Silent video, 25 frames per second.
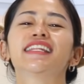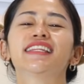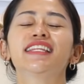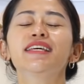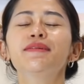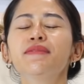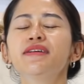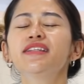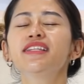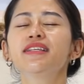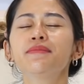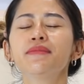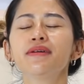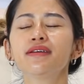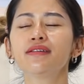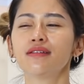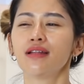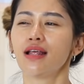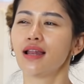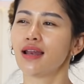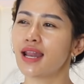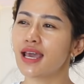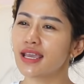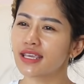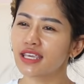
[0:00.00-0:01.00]
Teman-teman,
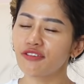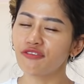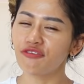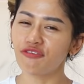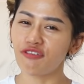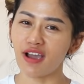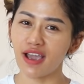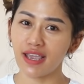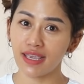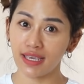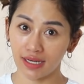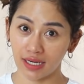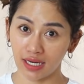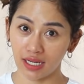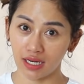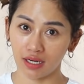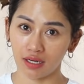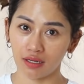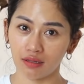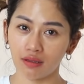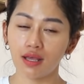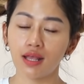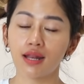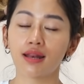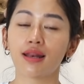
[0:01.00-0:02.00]
lagi
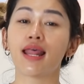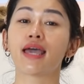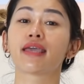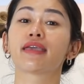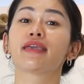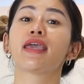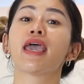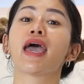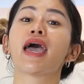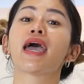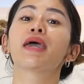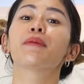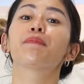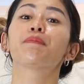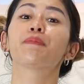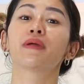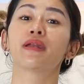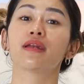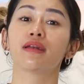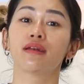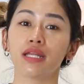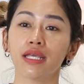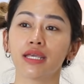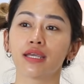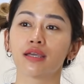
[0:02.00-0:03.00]
viral, lagi
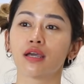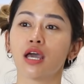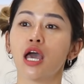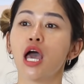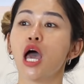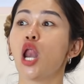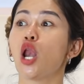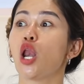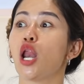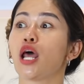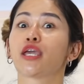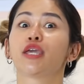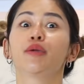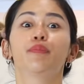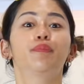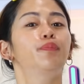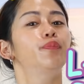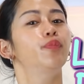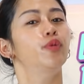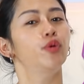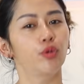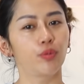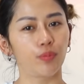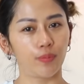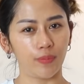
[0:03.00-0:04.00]
happening, lagi
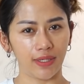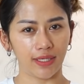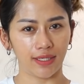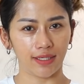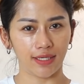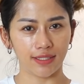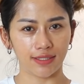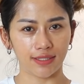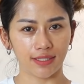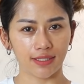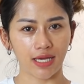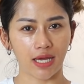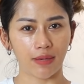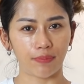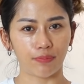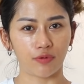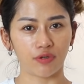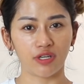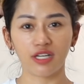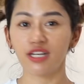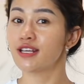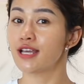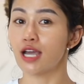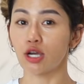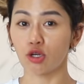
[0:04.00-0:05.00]
booming di
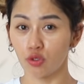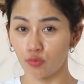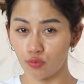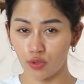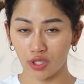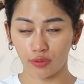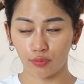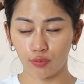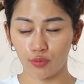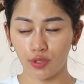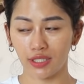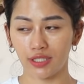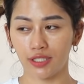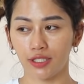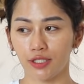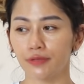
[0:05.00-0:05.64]
Singapura. Ini nggak aku buat-buat